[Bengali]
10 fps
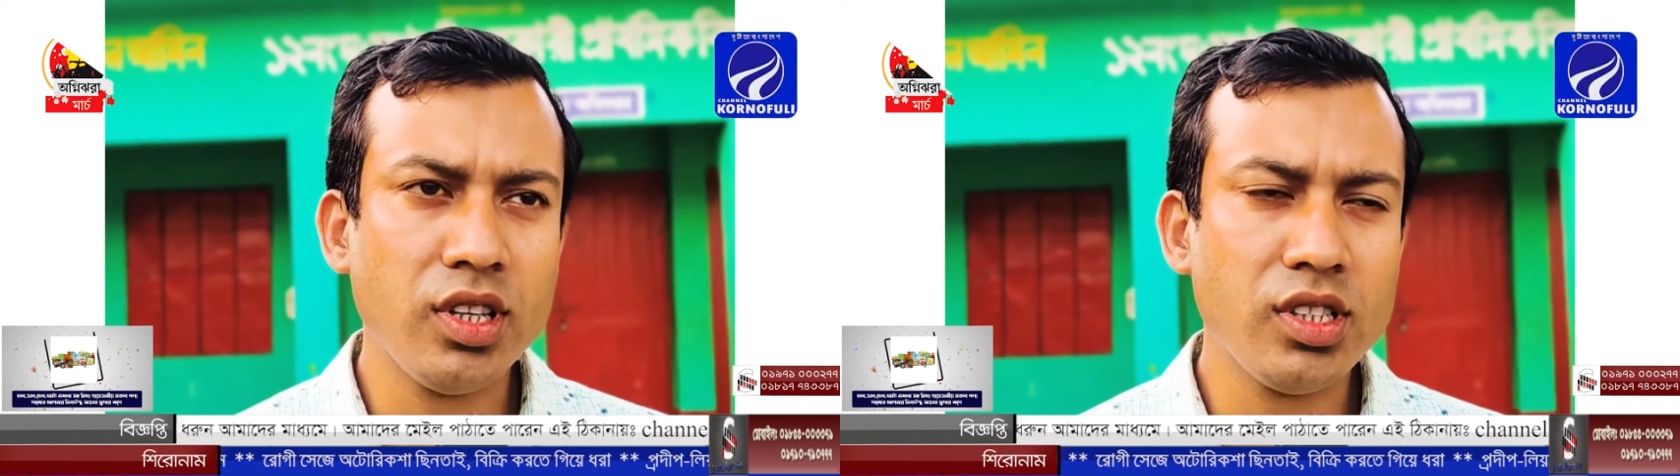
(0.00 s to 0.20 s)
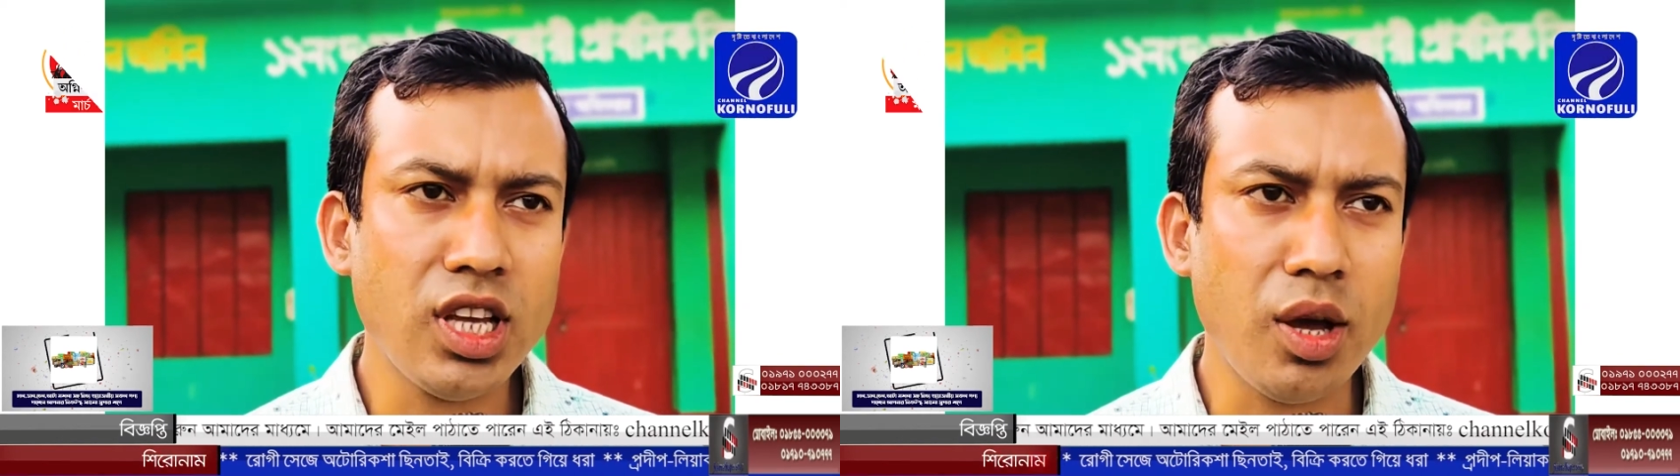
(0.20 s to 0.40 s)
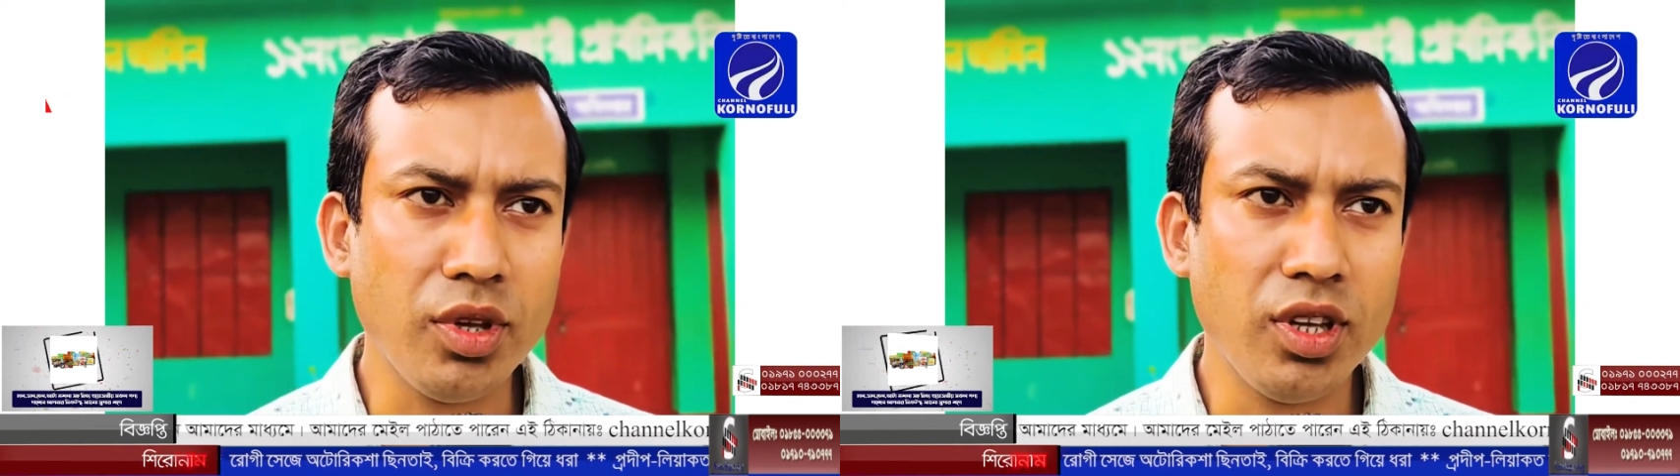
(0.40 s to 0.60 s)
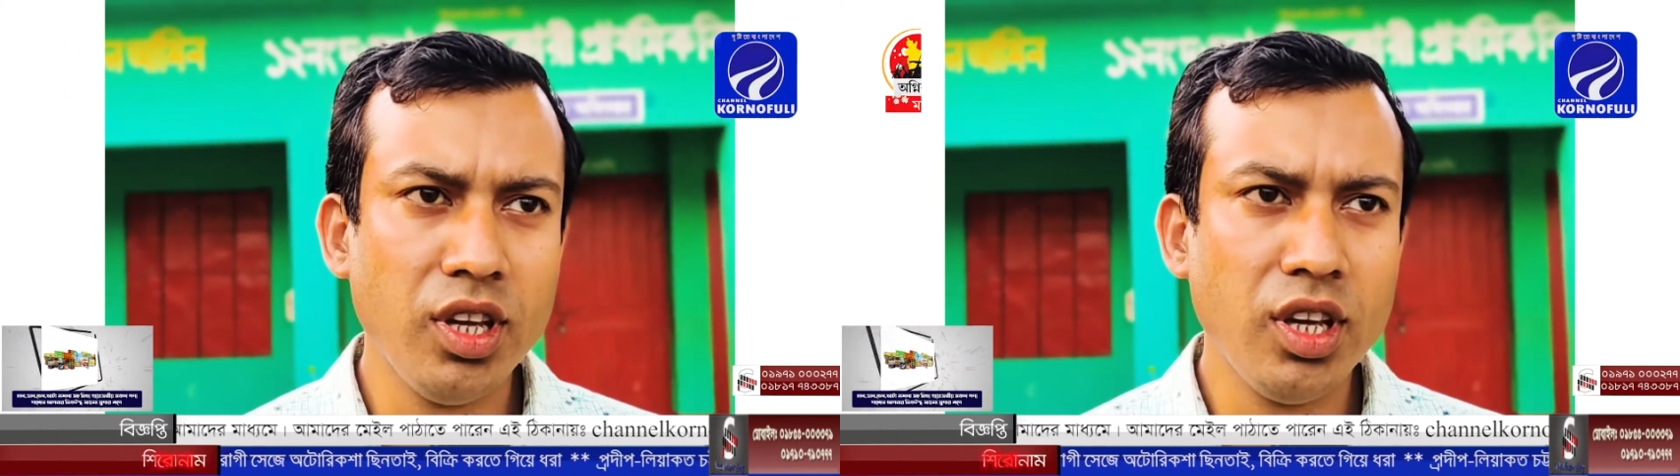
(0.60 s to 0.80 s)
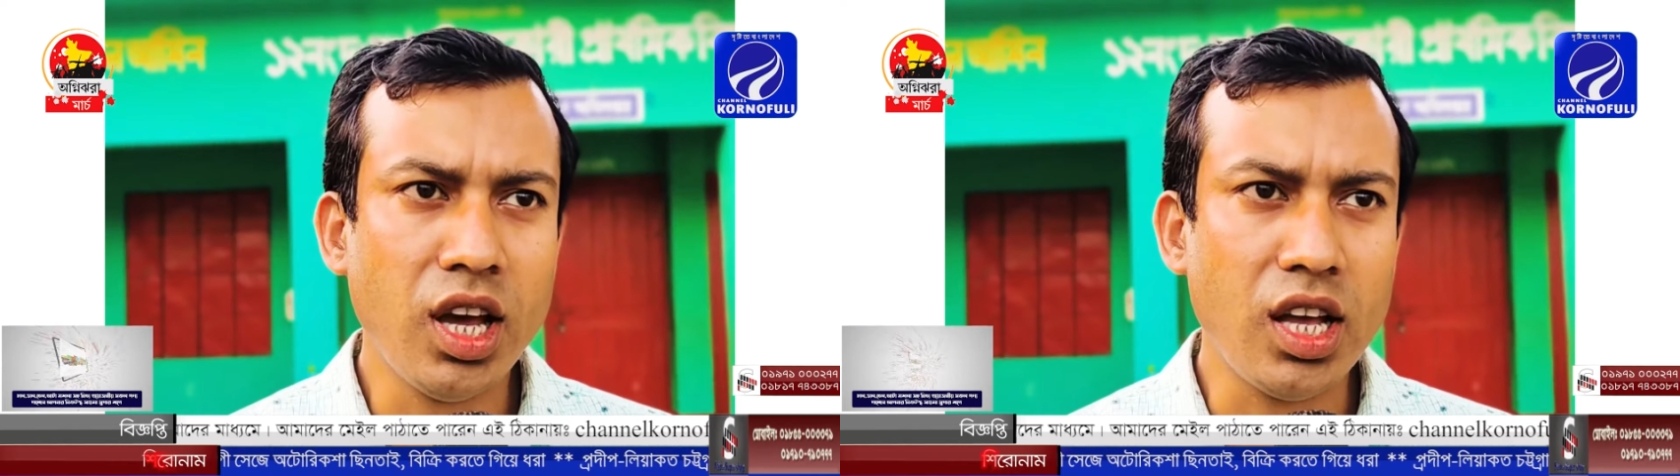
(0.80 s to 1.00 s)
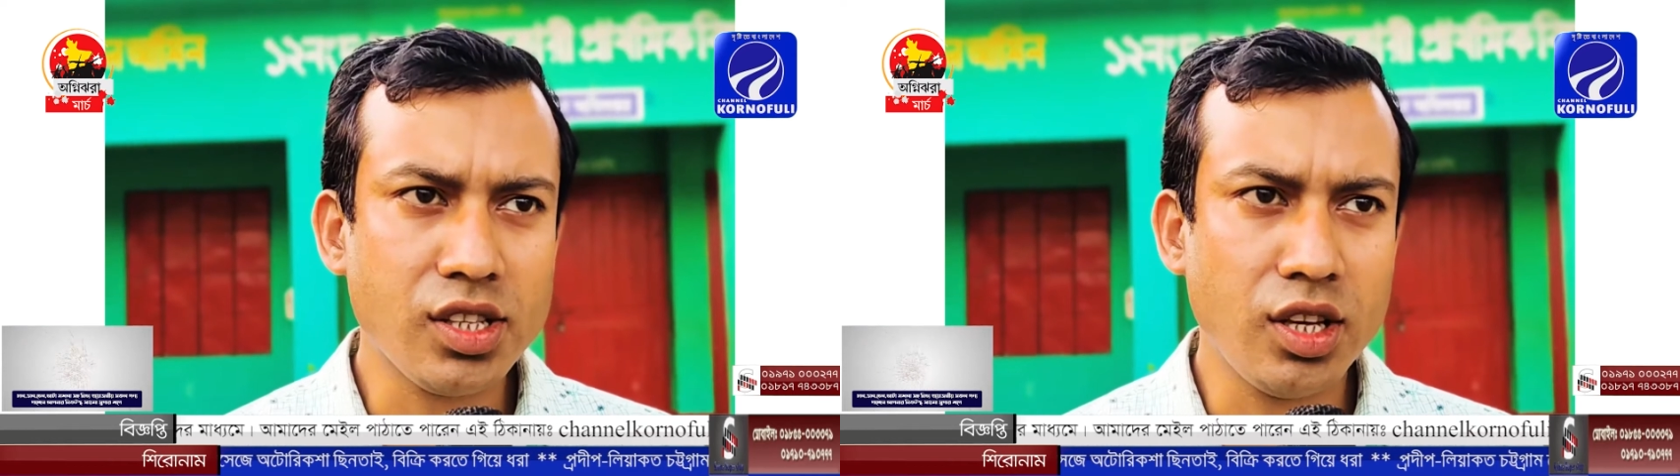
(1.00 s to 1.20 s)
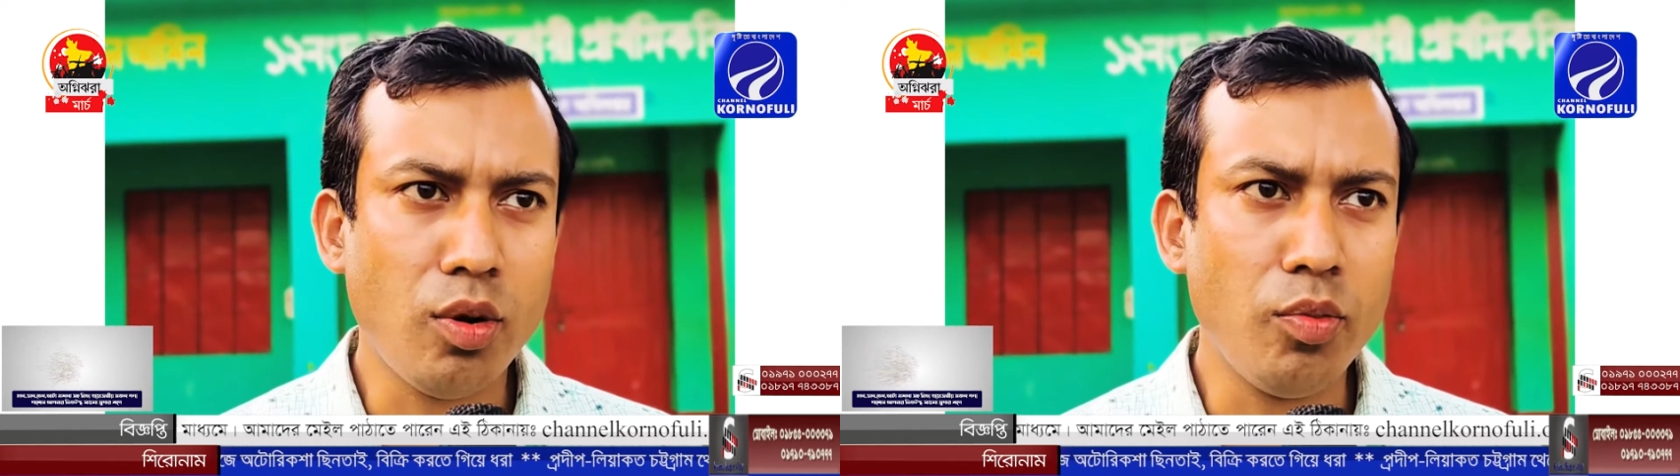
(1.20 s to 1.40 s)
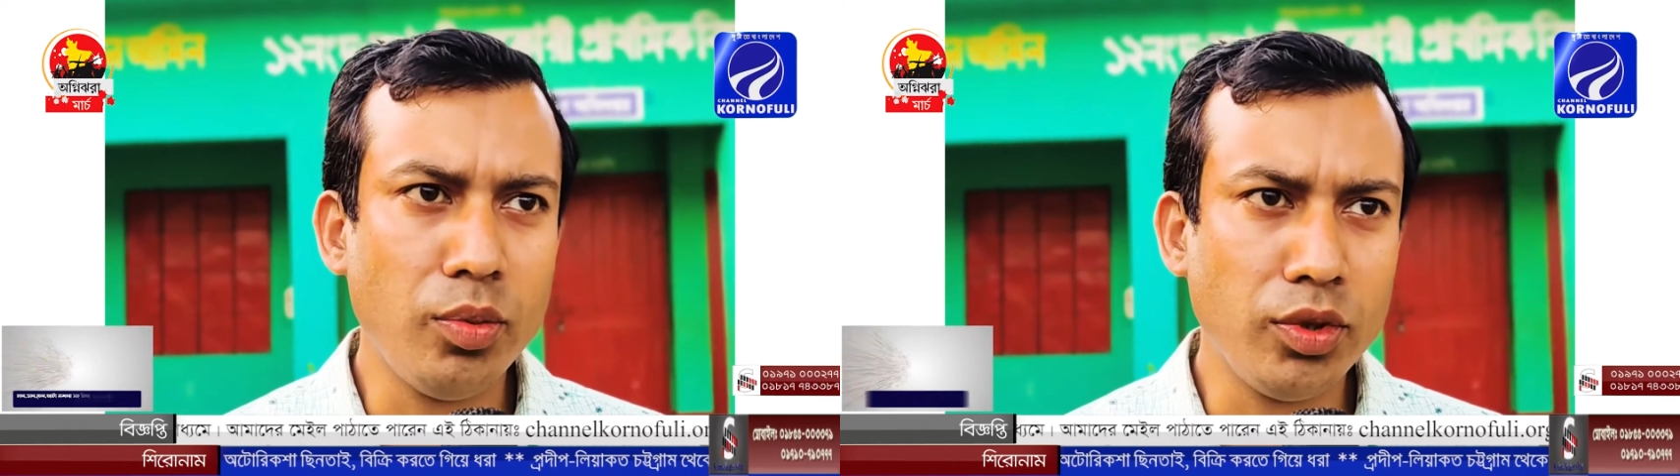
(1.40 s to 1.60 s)
যে আমি আজকে
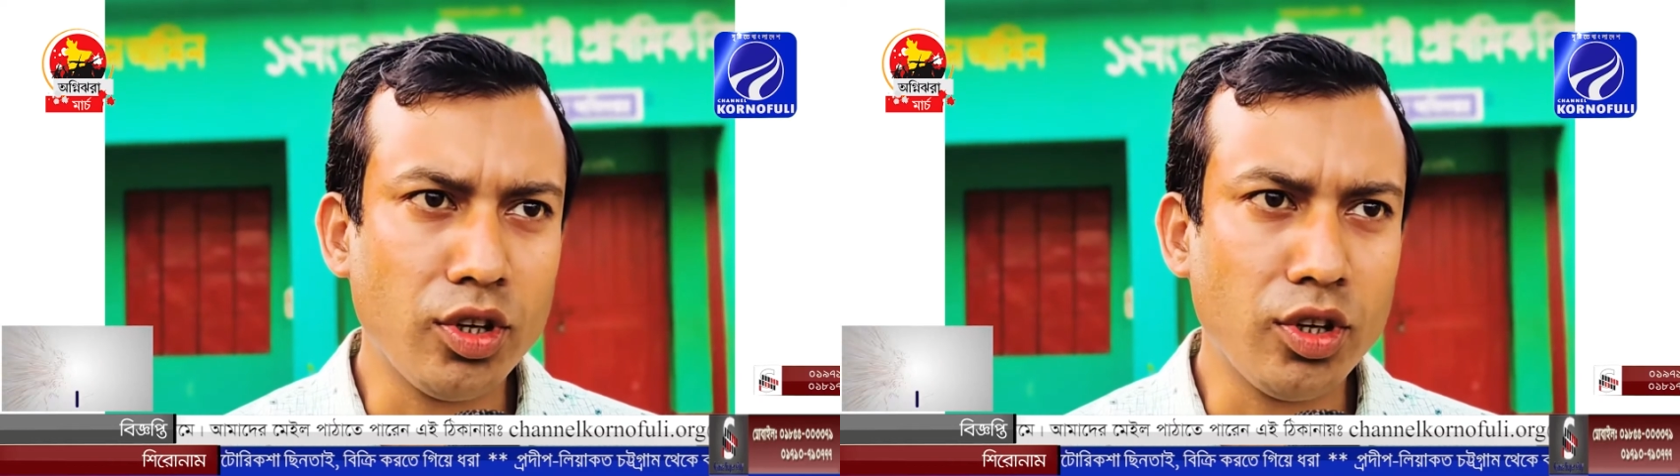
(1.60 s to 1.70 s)
কম্বল বিতরণ